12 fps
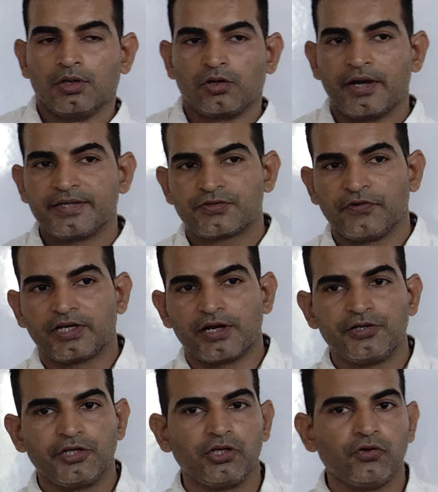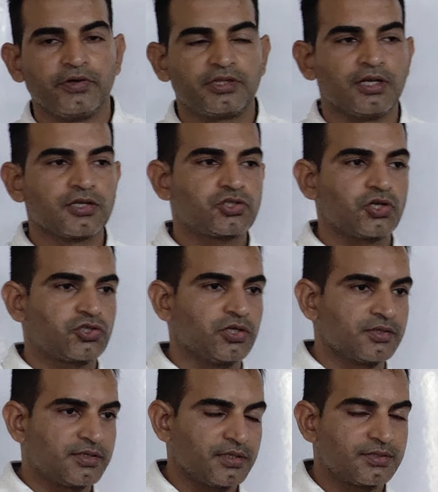Now guys, we continue with
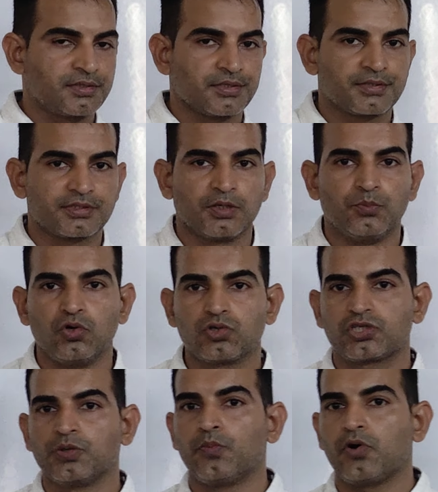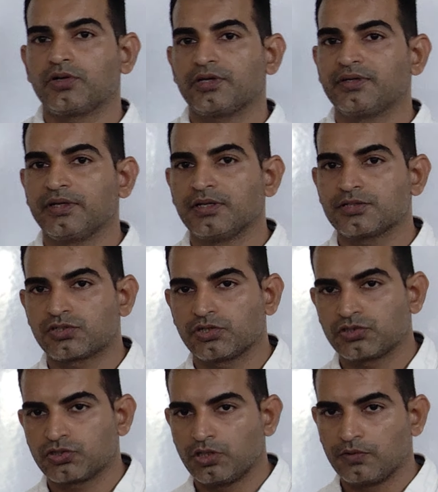illustration 6. This is the most important
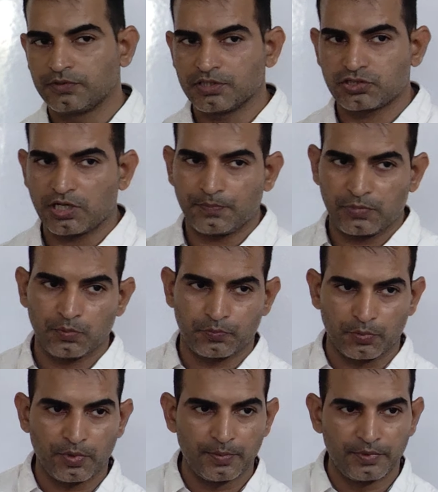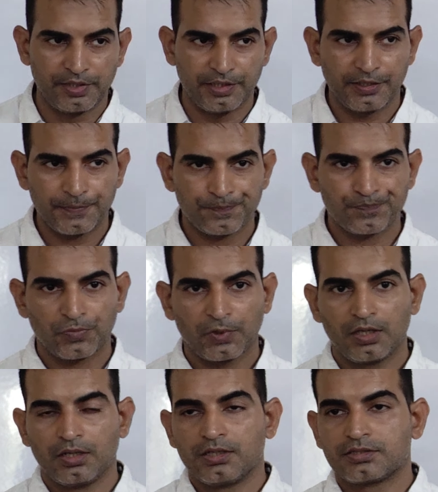illustration of this chapter probability.
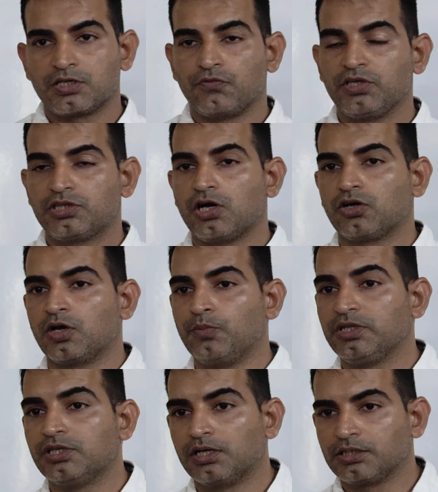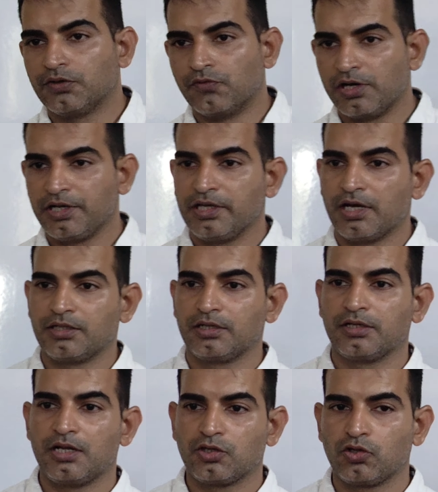सविता और हमीदा ये वर्ड ही याद
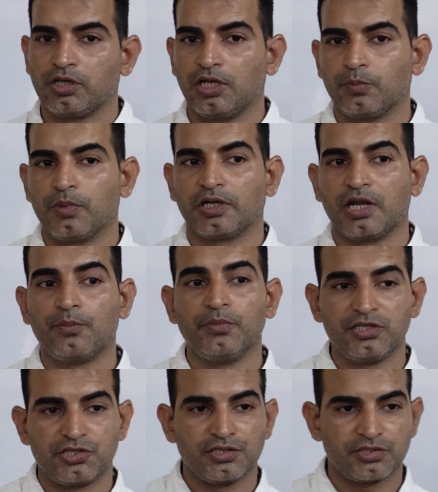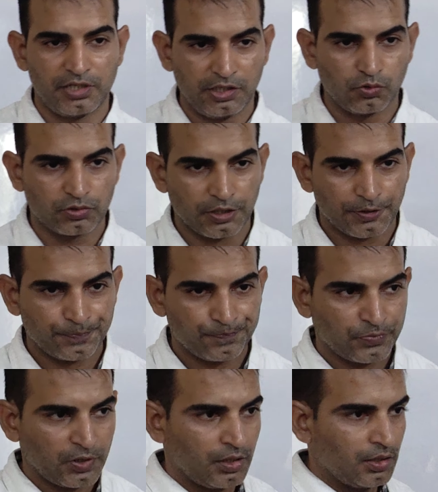रखना क्योंकि लगभग नाम भी चेंज नहीं
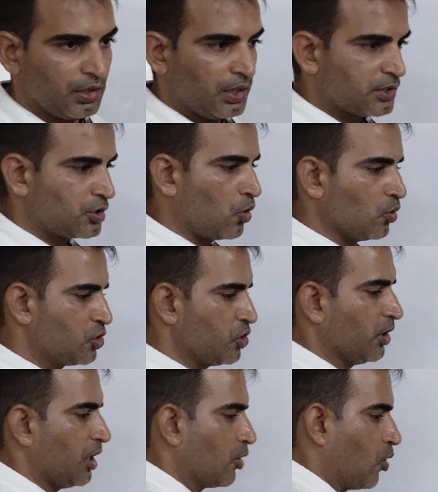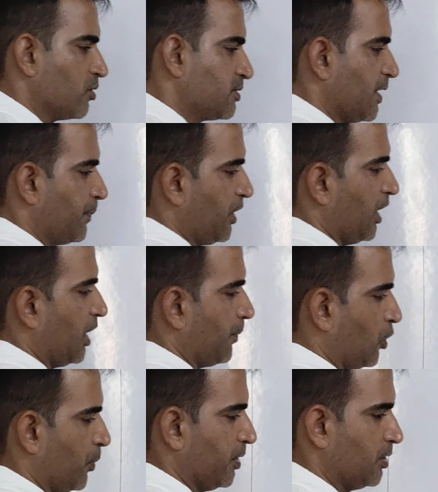होते इस क्वेश्चन का कॉन्सेप्ट क्या है
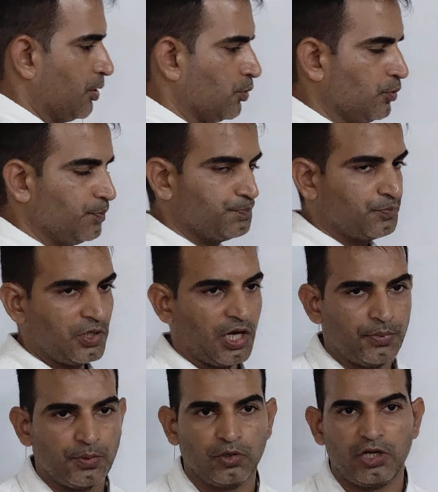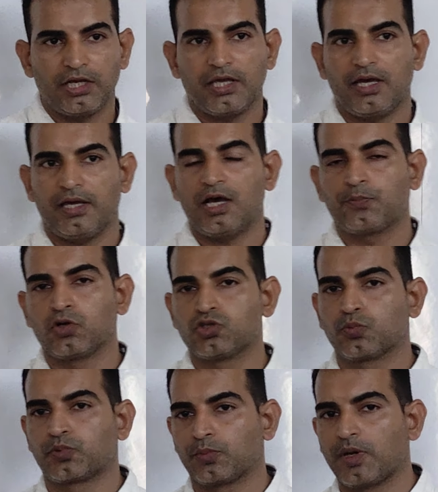आपको बता दूं यहाँ पे बोला गया है आपको
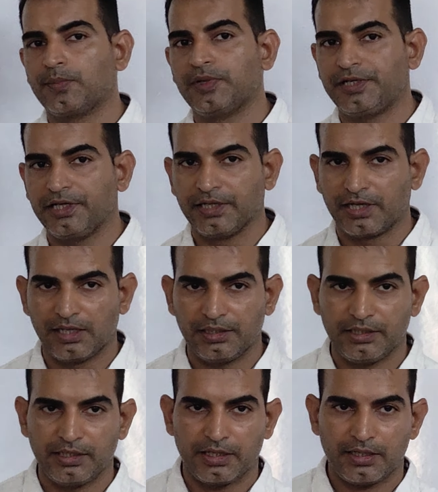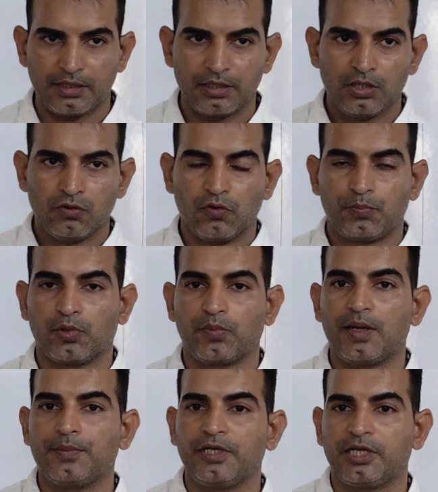जो प्रोबेबिलिटी निकालनी है वो
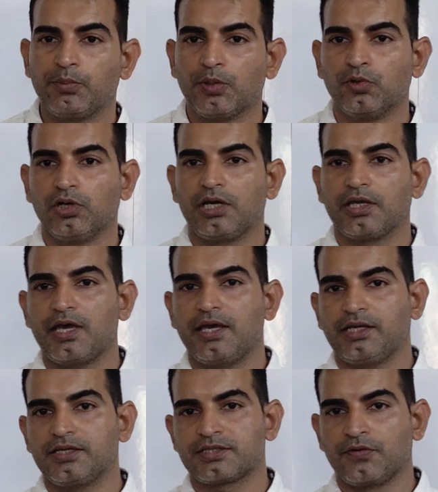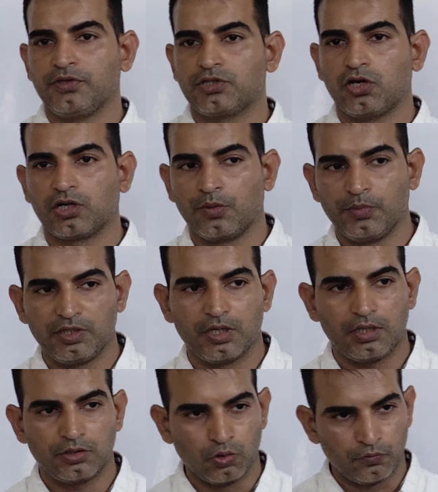प्रोबेबिलिटी में बोला गया है कि सविता और
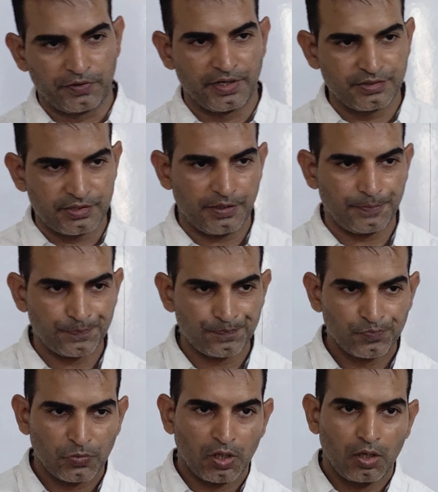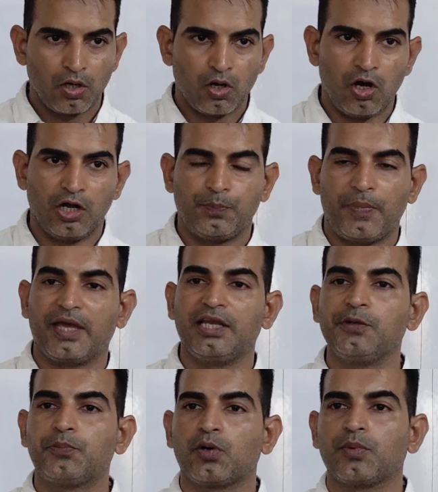हमीदा दो फ्रेंड्स हैं और
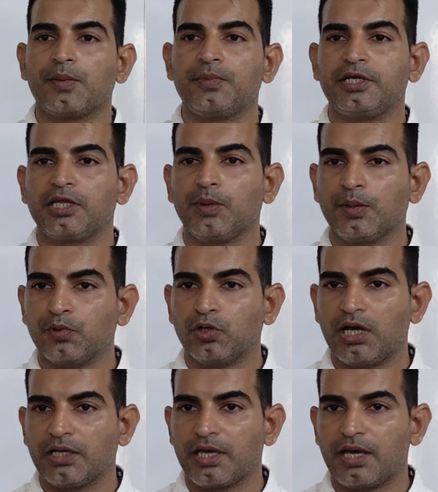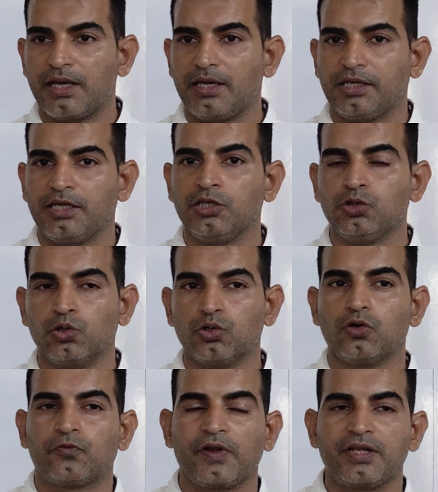पहली प्रोबेबिलिटी में बोला गया है कि इन
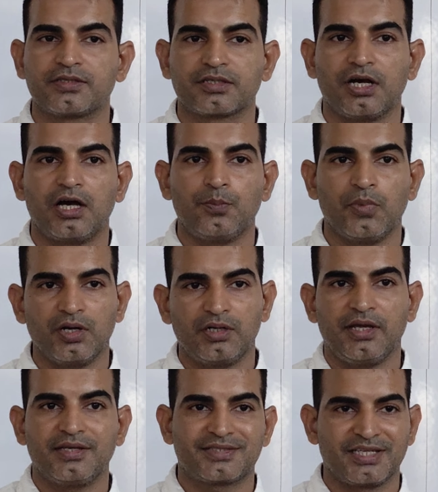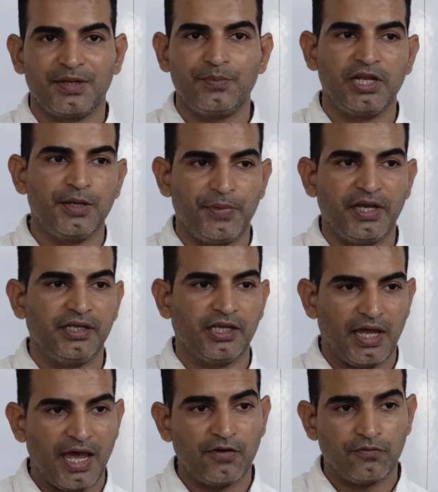दोनों फ्रेंड्स का बर्थडे सेम डे पे
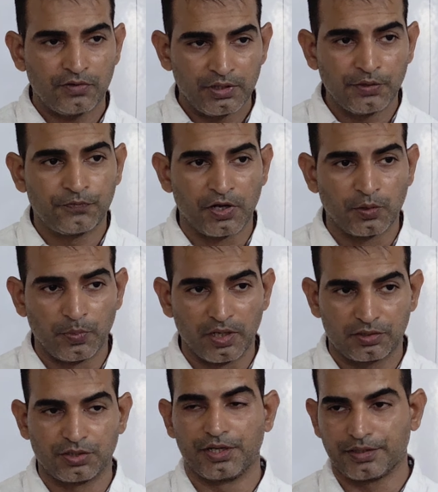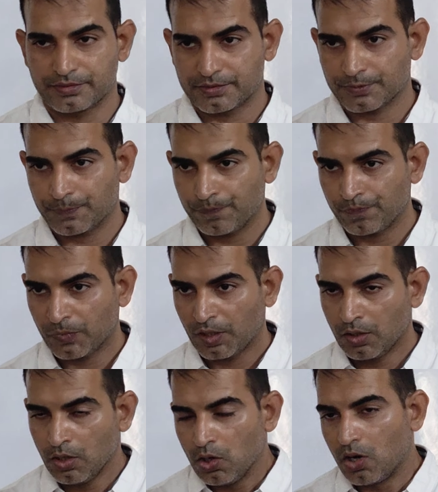नहीं हैव डिफरेंट बर्थडेज
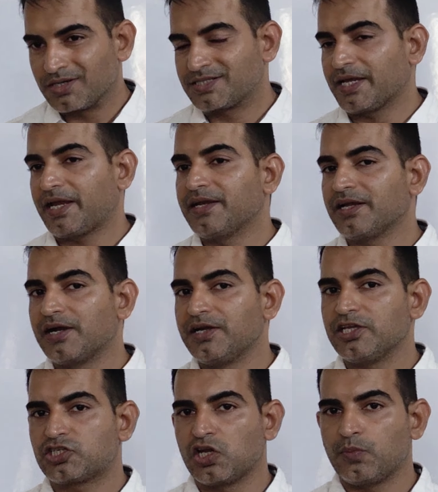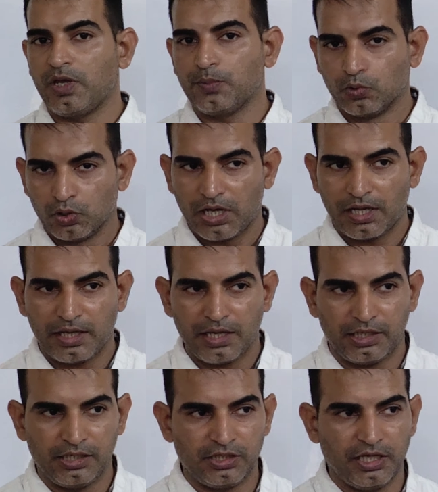और सेकेंड कंडीशन में बोला
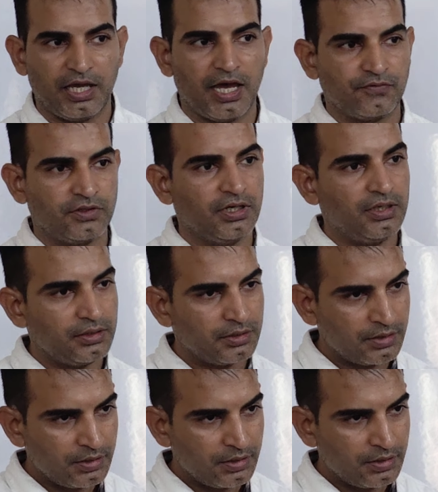है कि दे हैव द